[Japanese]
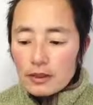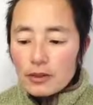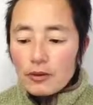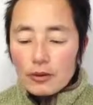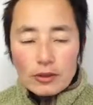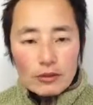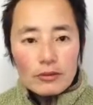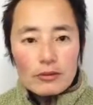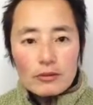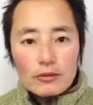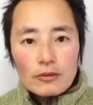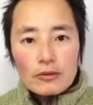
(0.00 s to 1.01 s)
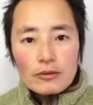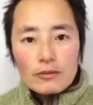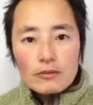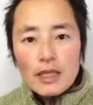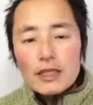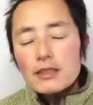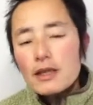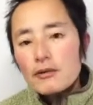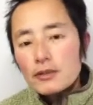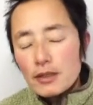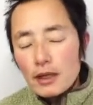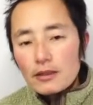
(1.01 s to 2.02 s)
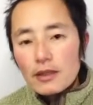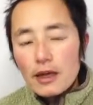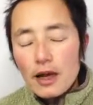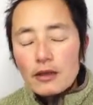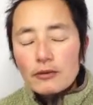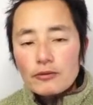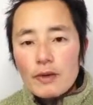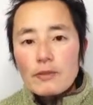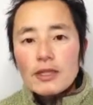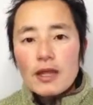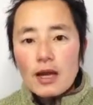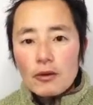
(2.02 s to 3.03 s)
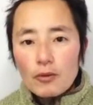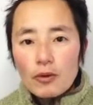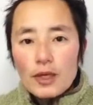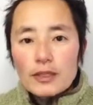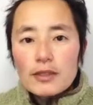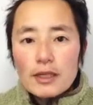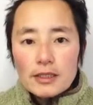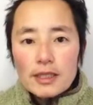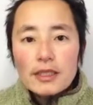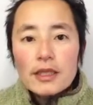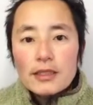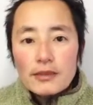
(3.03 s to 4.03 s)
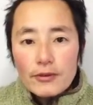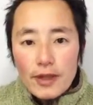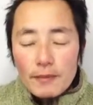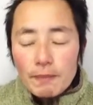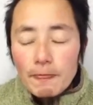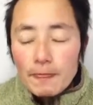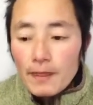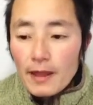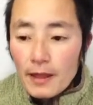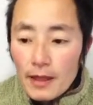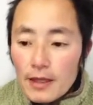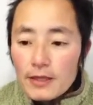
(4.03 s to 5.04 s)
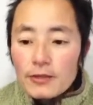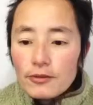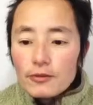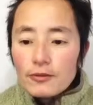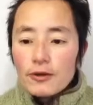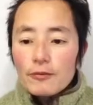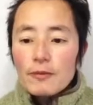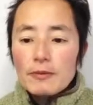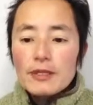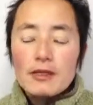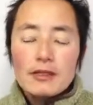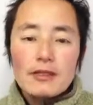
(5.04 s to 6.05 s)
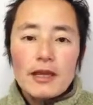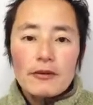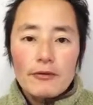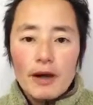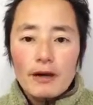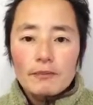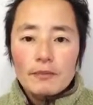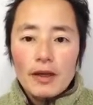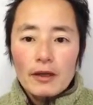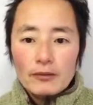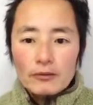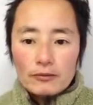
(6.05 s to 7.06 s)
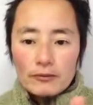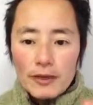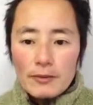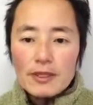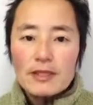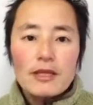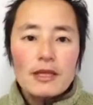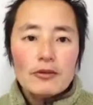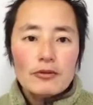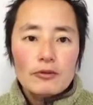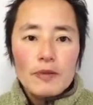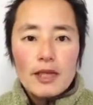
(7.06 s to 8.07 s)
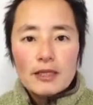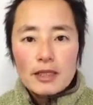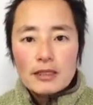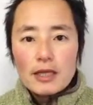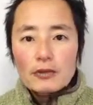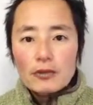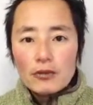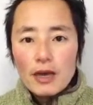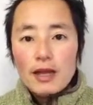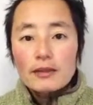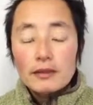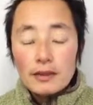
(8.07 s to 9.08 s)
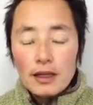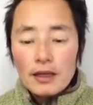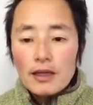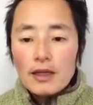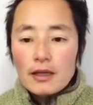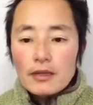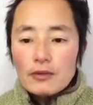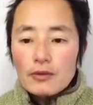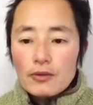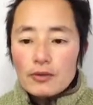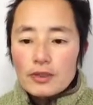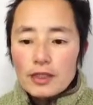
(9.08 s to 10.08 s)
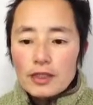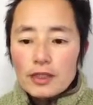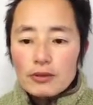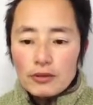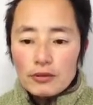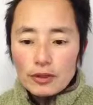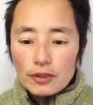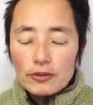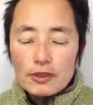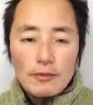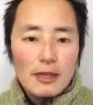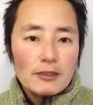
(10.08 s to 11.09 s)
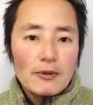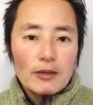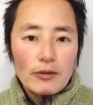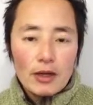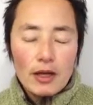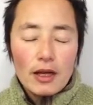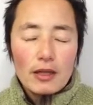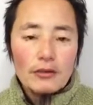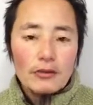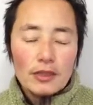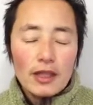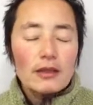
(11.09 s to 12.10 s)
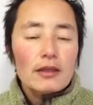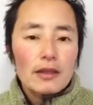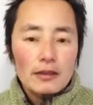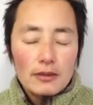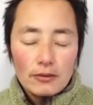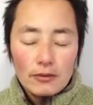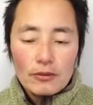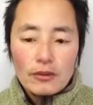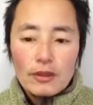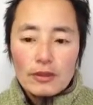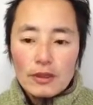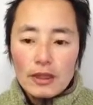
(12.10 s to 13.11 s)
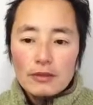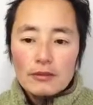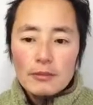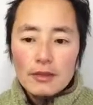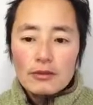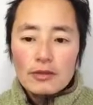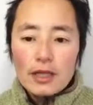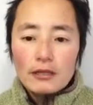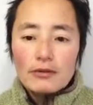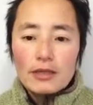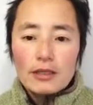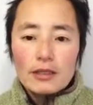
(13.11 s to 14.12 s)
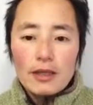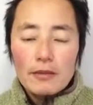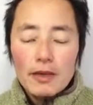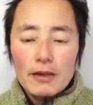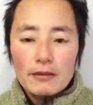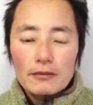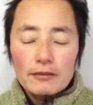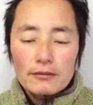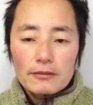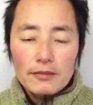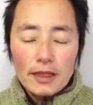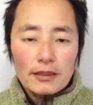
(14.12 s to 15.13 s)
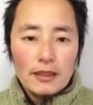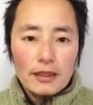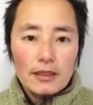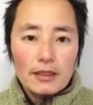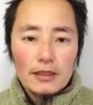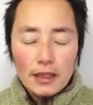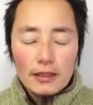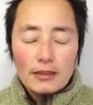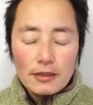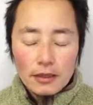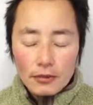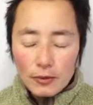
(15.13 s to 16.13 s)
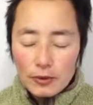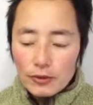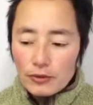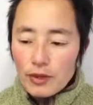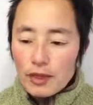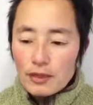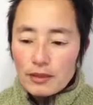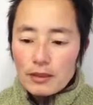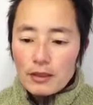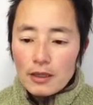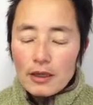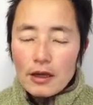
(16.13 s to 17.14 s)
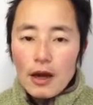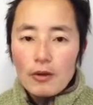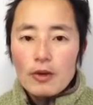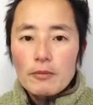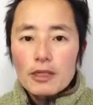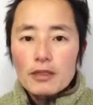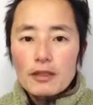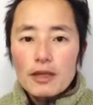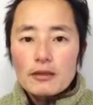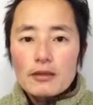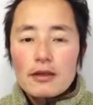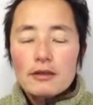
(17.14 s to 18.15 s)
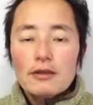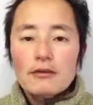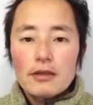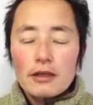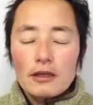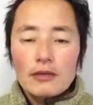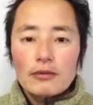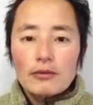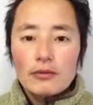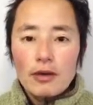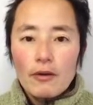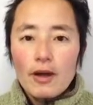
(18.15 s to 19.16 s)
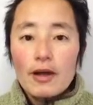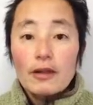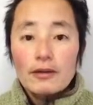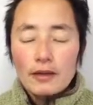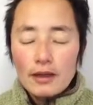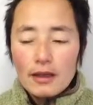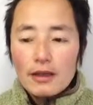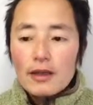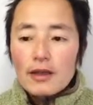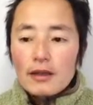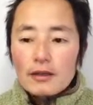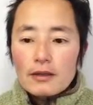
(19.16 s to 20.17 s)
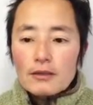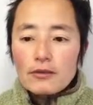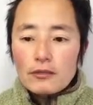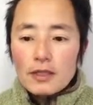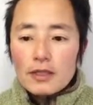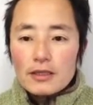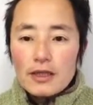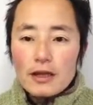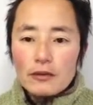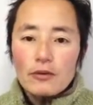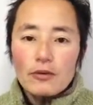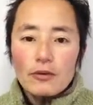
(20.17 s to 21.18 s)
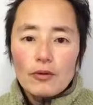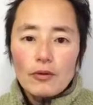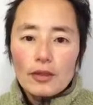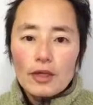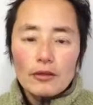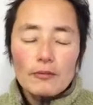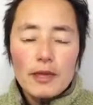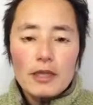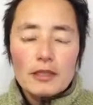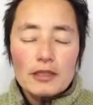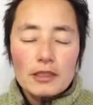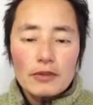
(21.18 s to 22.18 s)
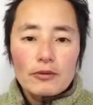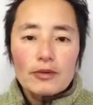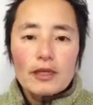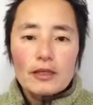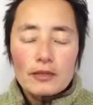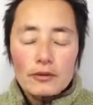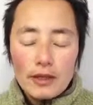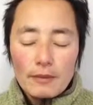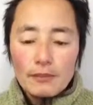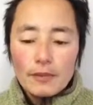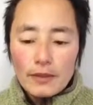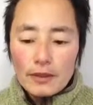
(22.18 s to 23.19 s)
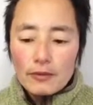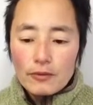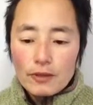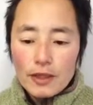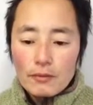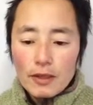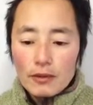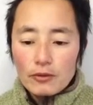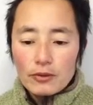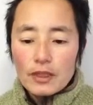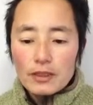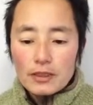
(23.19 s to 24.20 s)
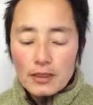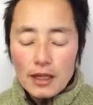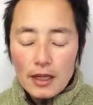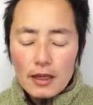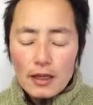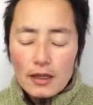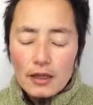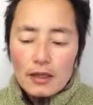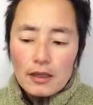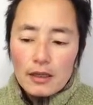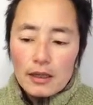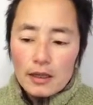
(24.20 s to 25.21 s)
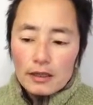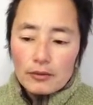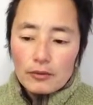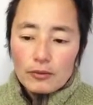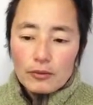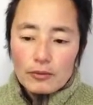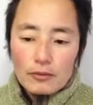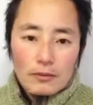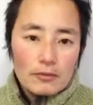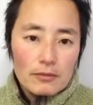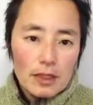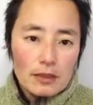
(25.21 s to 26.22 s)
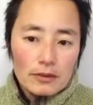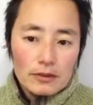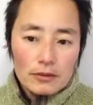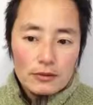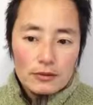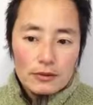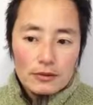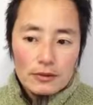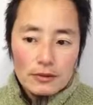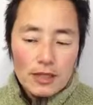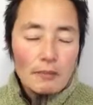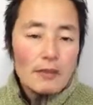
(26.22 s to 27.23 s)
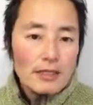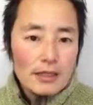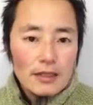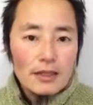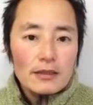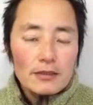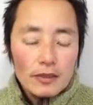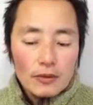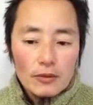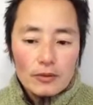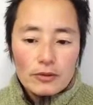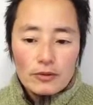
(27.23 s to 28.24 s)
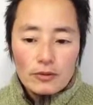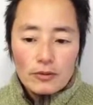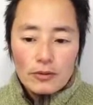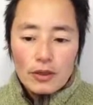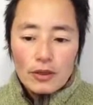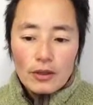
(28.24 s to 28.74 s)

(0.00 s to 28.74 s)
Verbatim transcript: 日そのミキサーを使ったあるウェビナーを閲覧していたんですよね。でそのウェビナー自体はあのウェビナー専用のページがちゃんとあって、そこに行くように、そしてパスワードがかかるようになってたんですよ。で、まあ、そのサイトに行って、まあ、待っていたんですけども、その間にあこれミキサー使ってるんだなということが分かって、でそのミキサーの本家のページに飛んだんですよね。でそこで、まあ、ログインして、えーとまあ、スタンバイしてたんですけど、その